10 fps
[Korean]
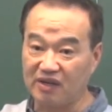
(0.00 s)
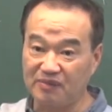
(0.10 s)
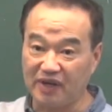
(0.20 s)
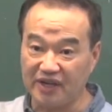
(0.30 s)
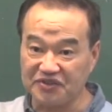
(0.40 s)
걸
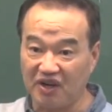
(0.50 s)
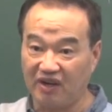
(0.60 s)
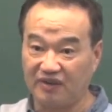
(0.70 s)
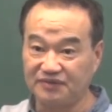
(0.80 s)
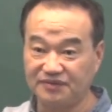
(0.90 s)

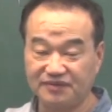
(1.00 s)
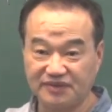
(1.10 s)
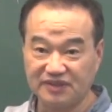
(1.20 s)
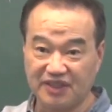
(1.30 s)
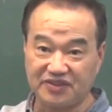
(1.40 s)
말하죠.
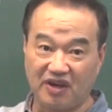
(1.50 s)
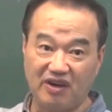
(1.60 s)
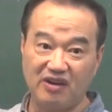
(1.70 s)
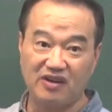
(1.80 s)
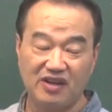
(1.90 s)

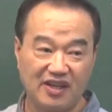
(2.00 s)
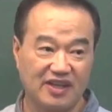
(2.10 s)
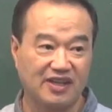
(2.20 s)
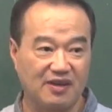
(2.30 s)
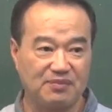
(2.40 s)
그죠
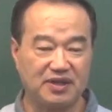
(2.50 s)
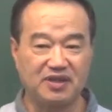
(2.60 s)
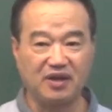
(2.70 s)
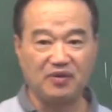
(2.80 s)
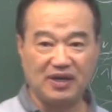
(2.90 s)
이게
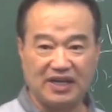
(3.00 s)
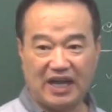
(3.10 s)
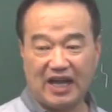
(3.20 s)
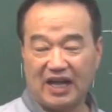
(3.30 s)
피터의 원리야.